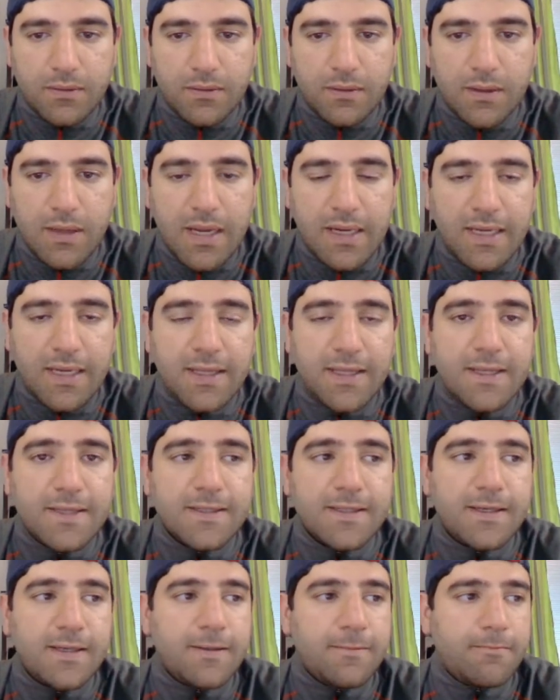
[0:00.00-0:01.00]
aquí
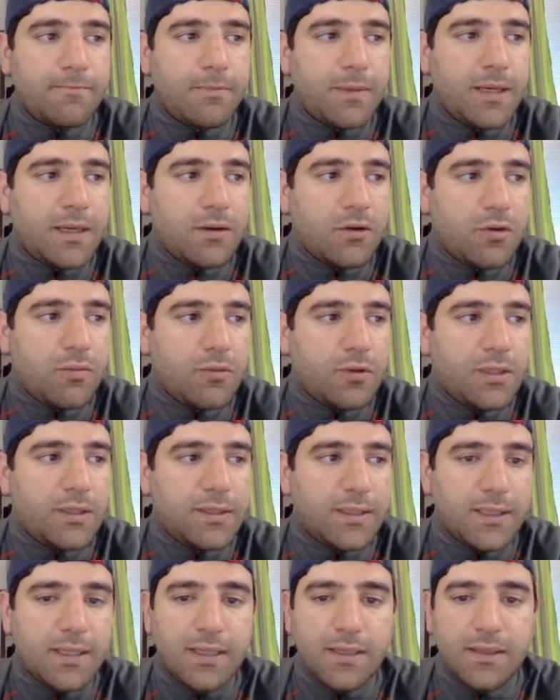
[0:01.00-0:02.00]
dice, vean cómo
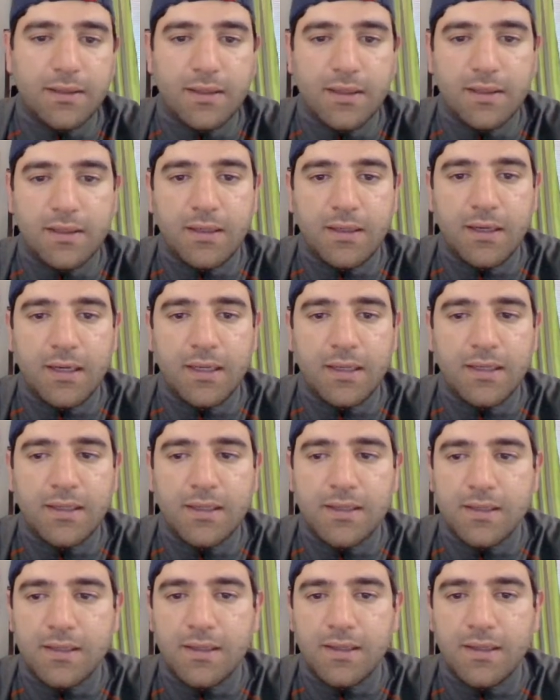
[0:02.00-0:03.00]
dice acá en
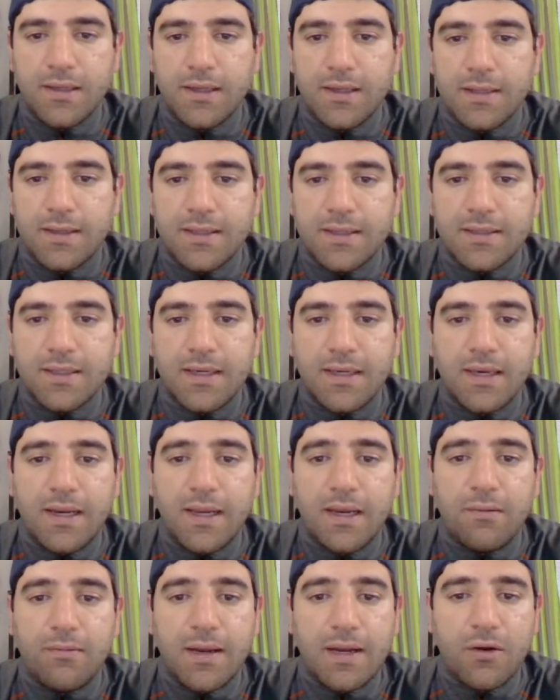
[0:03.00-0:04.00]
inglés. Dice,
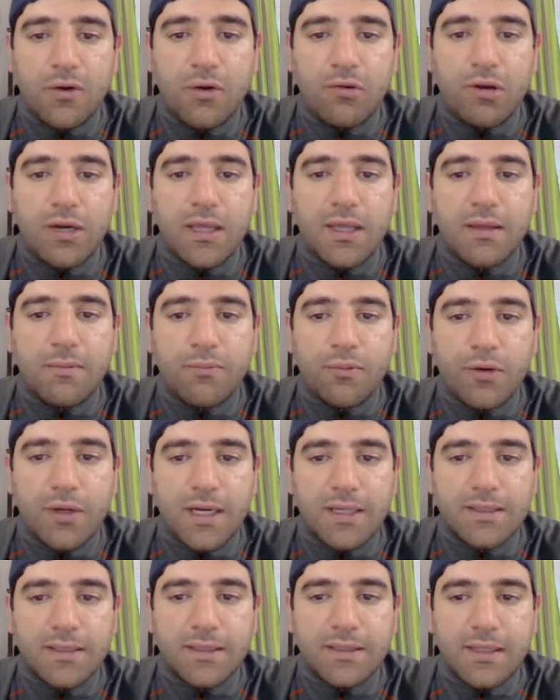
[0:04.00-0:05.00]
el, blanco debería de poder
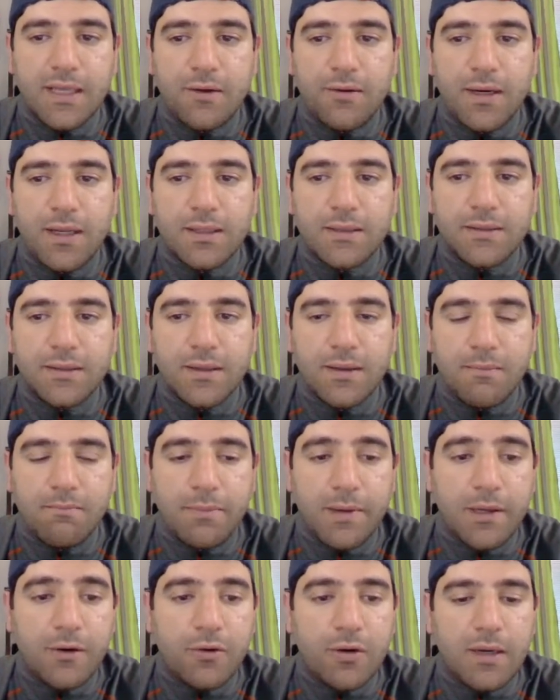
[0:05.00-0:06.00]
hacer tablas,
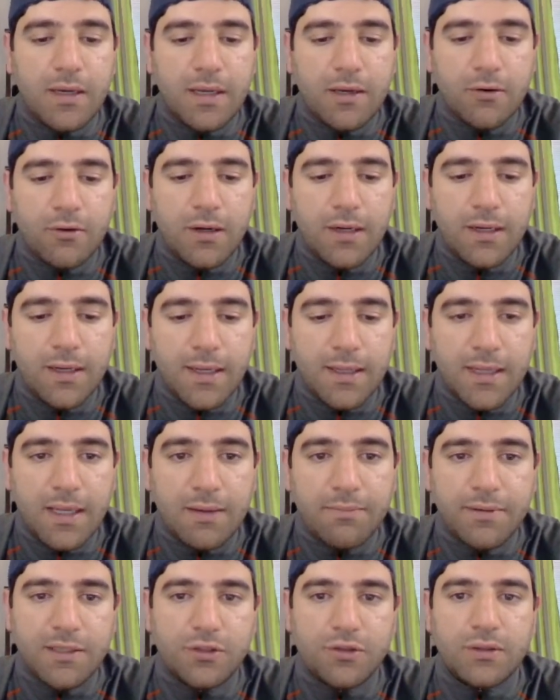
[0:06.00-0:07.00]
pero el negro es el que está
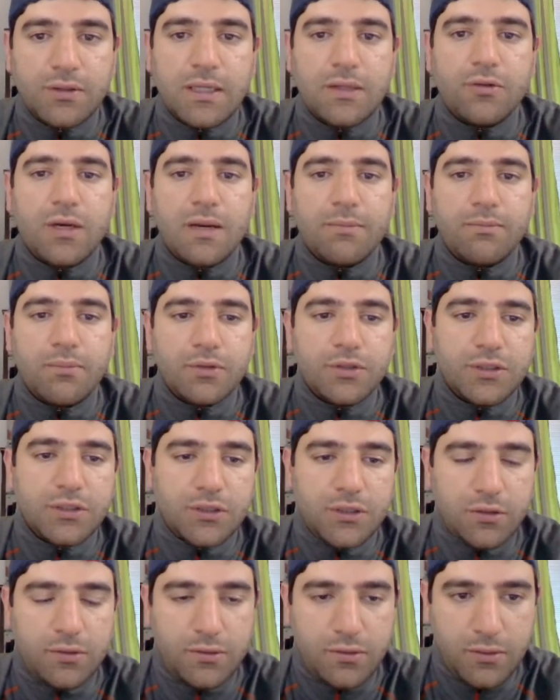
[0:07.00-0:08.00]
presionando en la
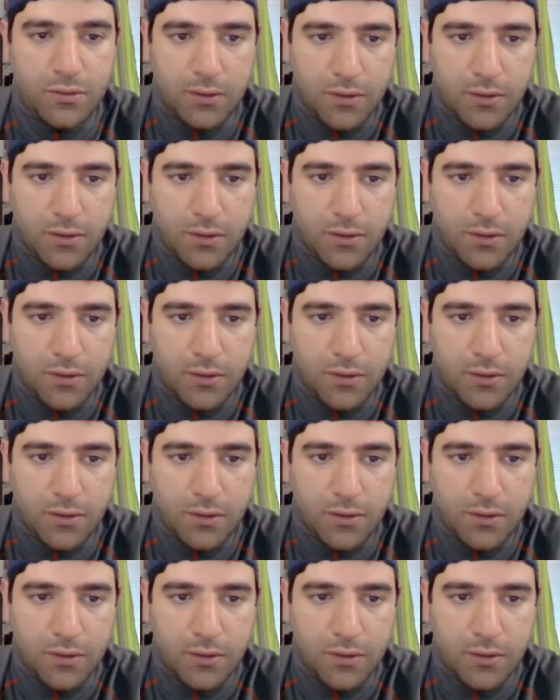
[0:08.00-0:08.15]
posición.